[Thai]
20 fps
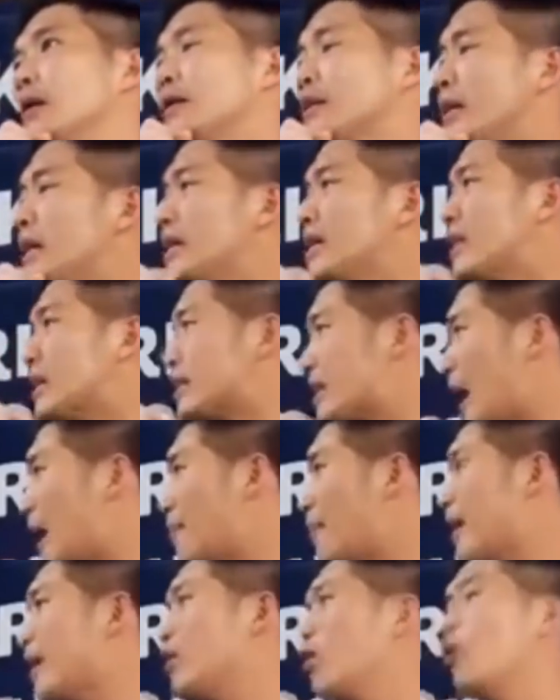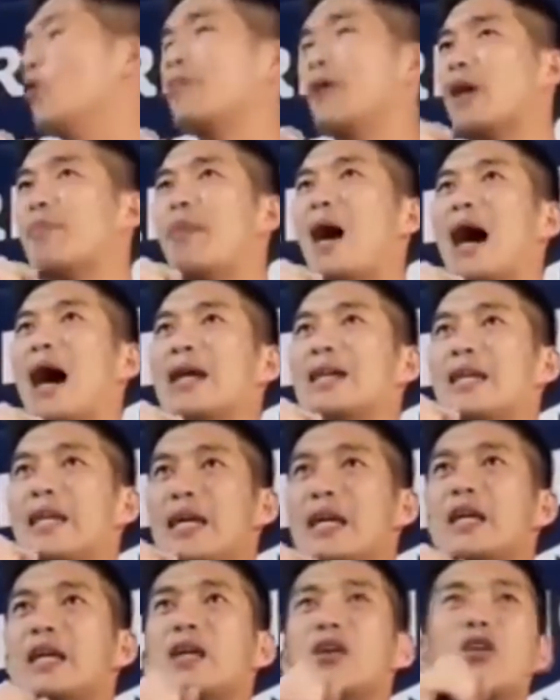ที่จะทำให้โรงพยาบาล
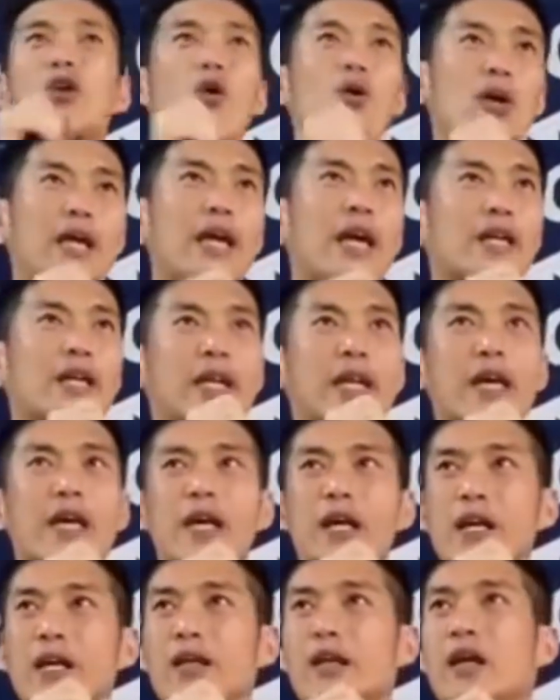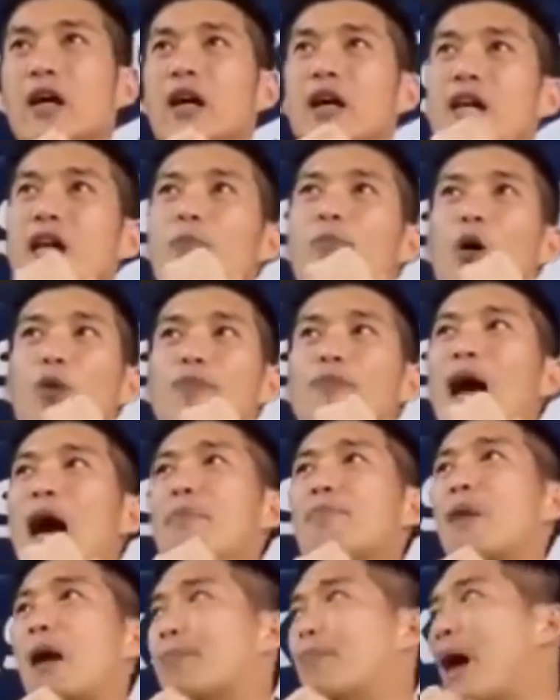ดีขึ้นโรงเรียนดีขึ้นระบบ
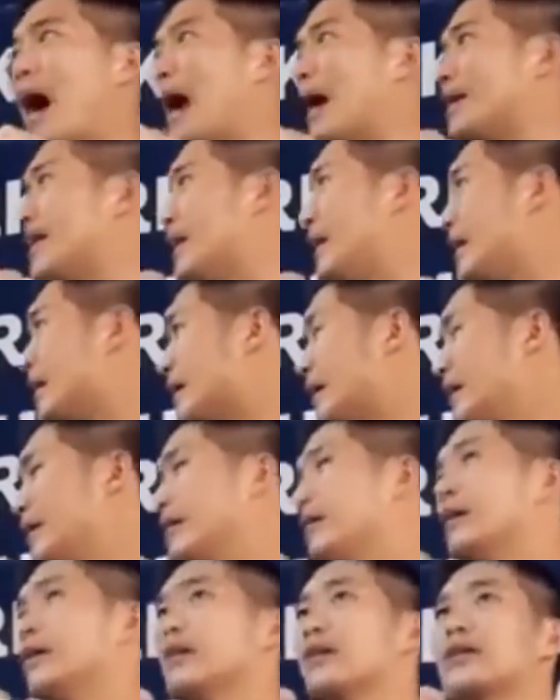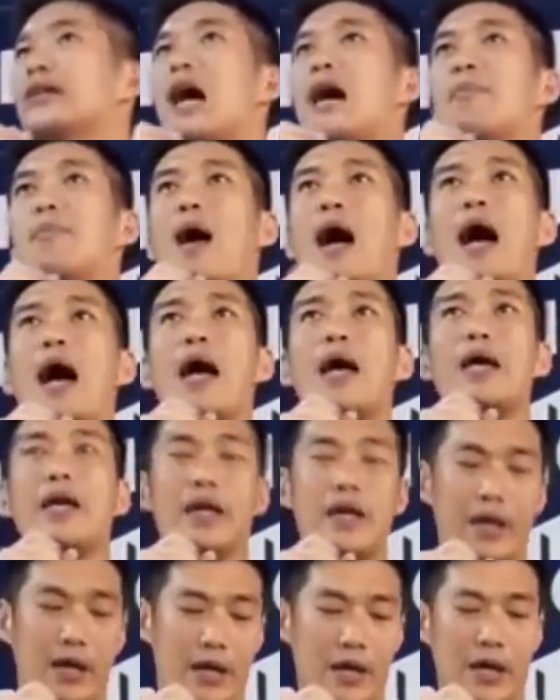น้ำประปาดีขึ้นทำให้
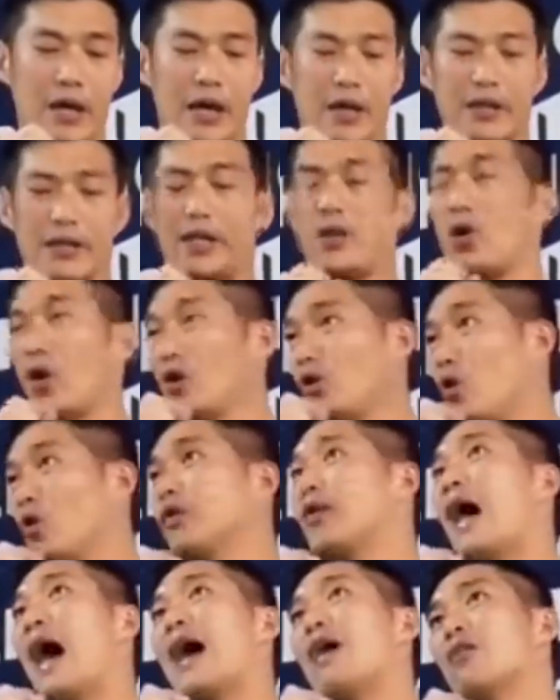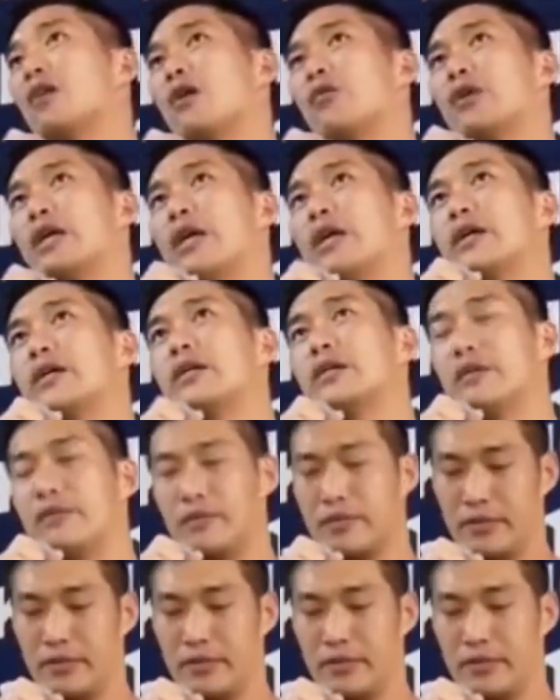ถนนหนทางของเราดีขึ้น